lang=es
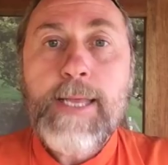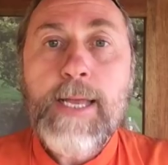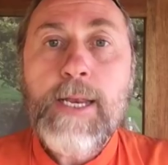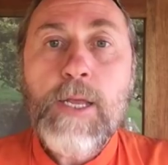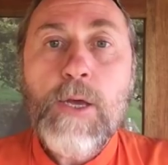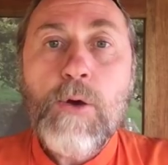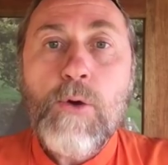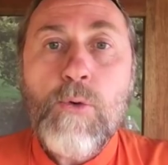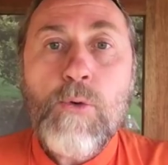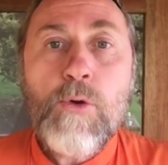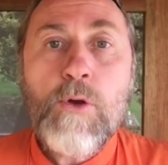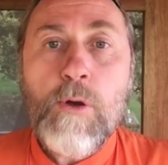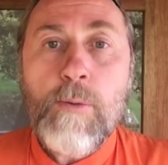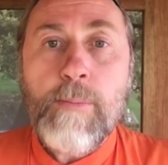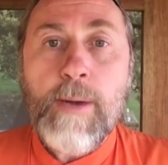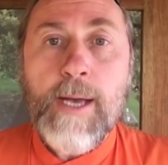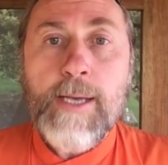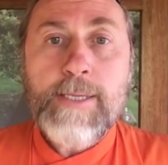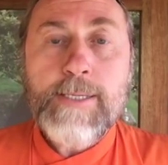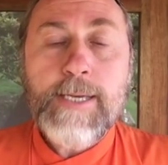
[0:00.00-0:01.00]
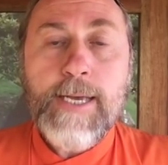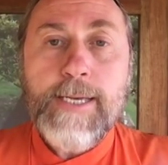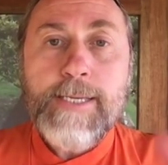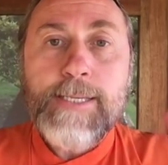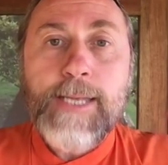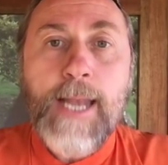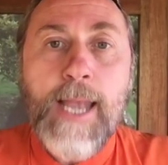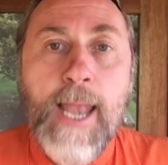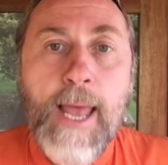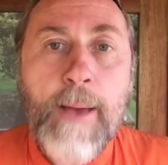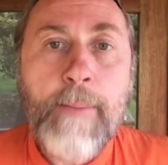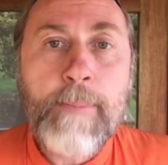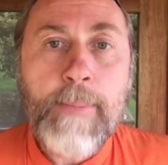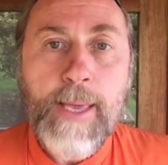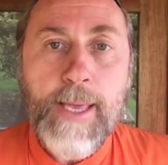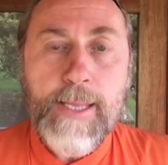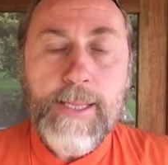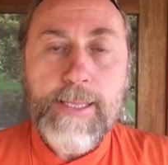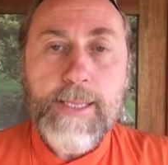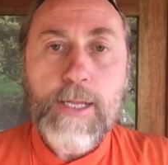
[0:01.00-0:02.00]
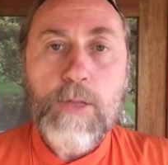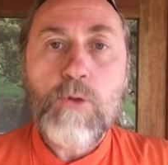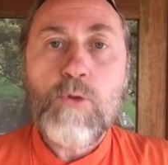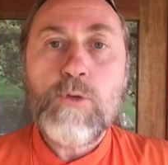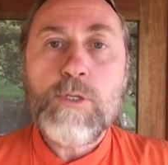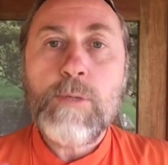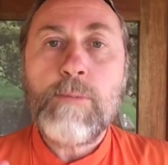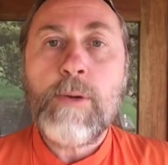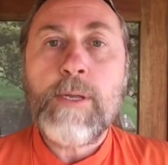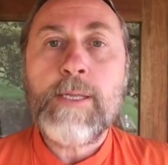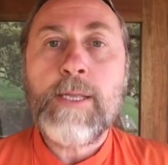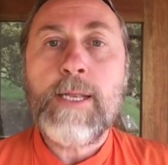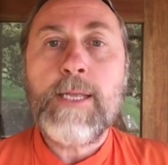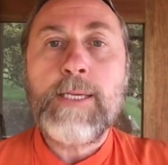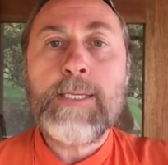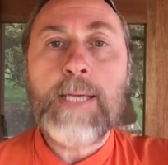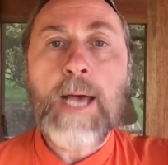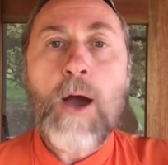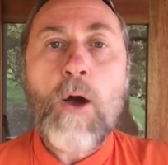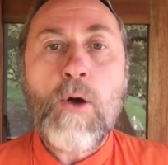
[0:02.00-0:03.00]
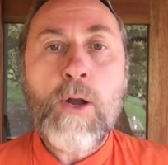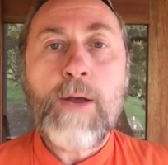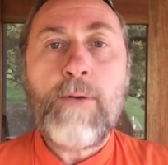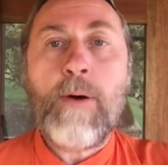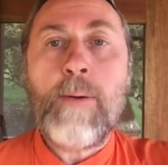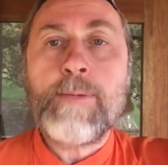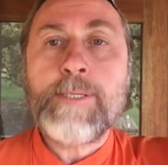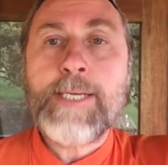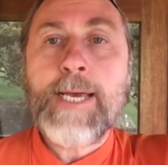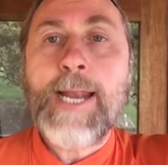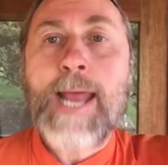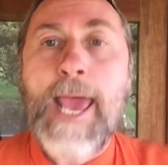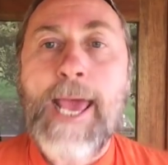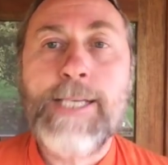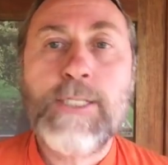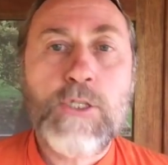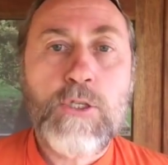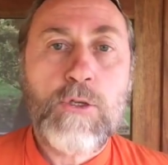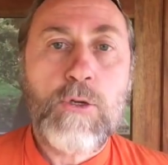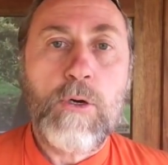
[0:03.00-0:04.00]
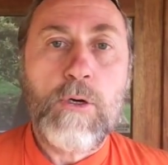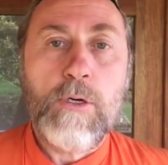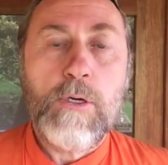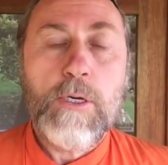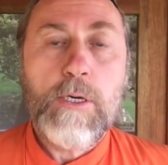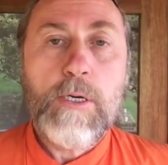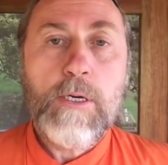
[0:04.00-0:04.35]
tiene uno más que es la mente. Tú simplemente le dices, ahora vamos a hacer esto.